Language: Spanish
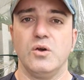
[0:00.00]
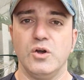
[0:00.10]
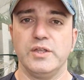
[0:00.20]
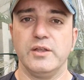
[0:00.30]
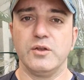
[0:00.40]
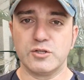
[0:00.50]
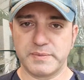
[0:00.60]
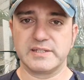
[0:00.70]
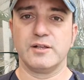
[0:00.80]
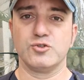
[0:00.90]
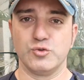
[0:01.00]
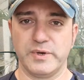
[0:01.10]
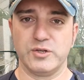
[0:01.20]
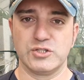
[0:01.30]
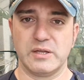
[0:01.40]
Oye, ¿no nos pasa a los
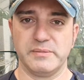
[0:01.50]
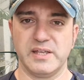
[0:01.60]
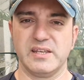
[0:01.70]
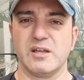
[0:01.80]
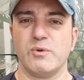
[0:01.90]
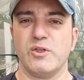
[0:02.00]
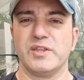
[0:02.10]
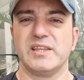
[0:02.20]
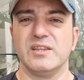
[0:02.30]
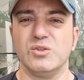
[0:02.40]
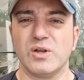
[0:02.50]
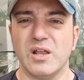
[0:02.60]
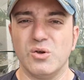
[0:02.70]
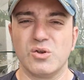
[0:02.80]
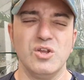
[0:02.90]
humanos también que cuando hace tanto
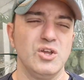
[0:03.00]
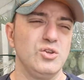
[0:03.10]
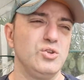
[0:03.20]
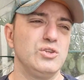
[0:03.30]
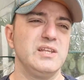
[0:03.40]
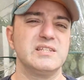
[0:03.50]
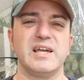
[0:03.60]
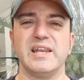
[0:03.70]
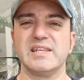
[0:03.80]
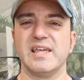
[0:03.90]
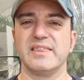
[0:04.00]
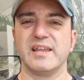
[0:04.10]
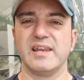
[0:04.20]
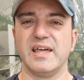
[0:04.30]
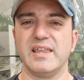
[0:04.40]
calor no tienes ganas de
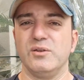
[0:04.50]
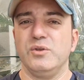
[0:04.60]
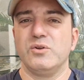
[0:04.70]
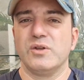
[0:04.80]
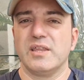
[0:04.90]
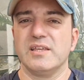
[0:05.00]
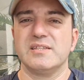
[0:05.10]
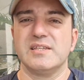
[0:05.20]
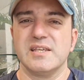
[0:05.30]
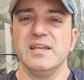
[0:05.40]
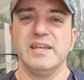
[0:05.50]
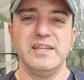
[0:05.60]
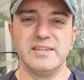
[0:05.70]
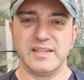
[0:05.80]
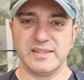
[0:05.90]
hacer nada y lo único que haces es
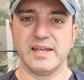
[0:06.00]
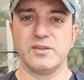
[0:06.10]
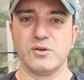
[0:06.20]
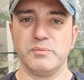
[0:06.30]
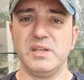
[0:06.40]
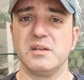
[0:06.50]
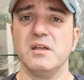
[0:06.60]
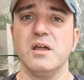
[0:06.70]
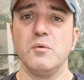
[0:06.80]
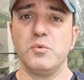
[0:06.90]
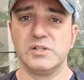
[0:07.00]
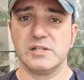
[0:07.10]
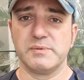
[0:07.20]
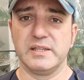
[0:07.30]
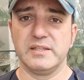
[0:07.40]
intentar dormir? Pues
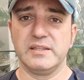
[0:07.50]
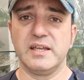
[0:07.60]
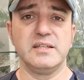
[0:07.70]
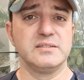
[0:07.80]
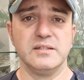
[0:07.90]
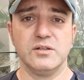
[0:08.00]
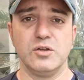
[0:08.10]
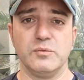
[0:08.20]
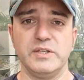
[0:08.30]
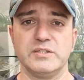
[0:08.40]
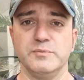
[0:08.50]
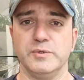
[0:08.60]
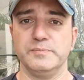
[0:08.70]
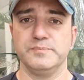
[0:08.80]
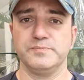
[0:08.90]
las plantitas, lo
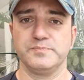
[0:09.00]
mismo.